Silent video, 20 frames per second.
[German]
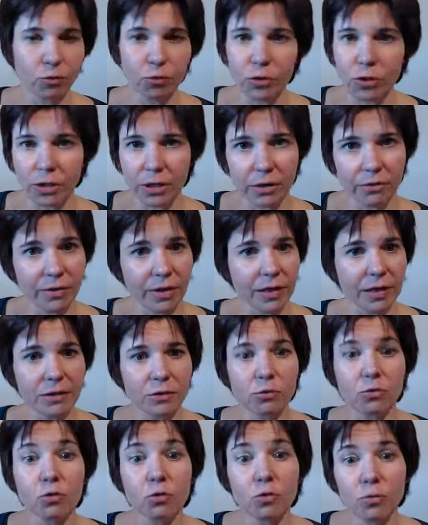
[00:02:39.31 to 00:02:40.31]
du musst dir da
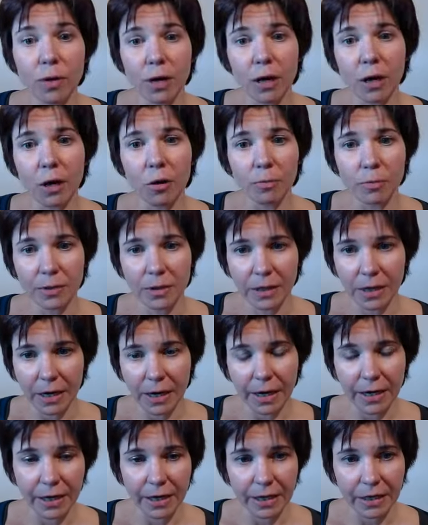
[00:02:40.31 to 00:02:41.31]
wirklich überhaupt
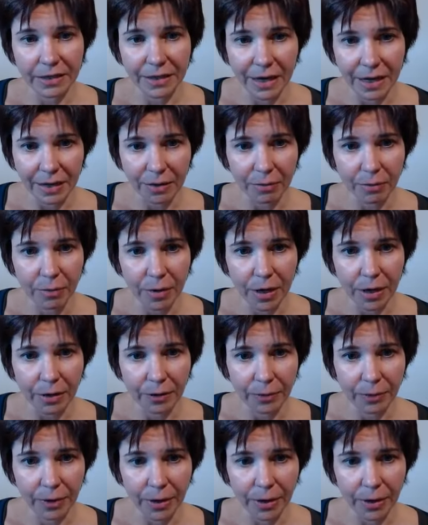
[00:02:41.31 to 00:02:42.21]
keine Gedanken machen,